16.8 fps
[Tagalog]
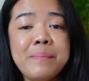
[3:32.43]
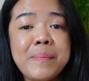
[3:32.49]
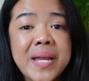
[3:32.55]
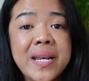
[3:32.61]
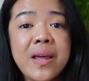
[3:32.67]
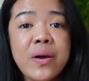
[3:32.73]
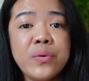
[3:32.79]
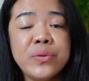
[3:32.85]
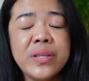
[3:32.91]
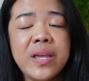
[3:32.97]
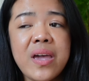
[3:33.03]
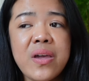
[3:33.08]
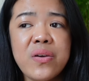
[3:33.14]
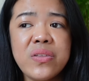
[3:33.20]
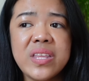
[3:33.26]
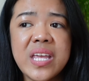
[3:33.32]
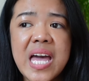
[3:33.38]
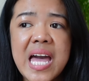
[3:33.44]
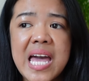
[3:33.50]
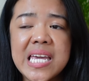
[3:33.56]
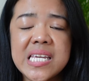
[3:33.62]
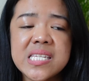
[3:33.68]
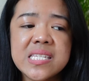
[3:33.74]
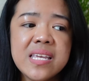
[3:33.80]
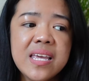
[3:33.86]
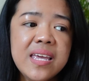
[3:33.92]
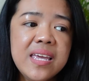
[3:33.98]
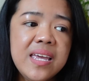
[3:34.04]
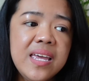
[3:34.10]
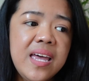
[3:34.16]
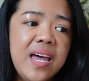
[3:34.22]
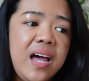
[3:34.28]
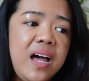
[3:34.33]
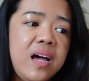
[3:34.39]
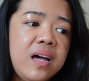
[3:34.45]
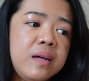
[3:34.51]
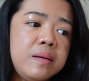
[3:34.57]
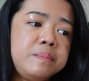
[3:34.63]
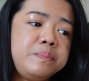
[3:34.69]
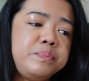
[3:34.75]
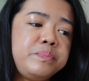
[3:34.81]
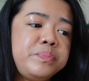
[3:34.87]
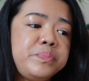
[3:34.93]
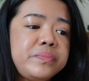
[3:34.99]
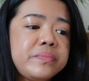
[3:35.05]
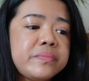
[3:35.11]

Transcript: panahon ngayon guys. Um,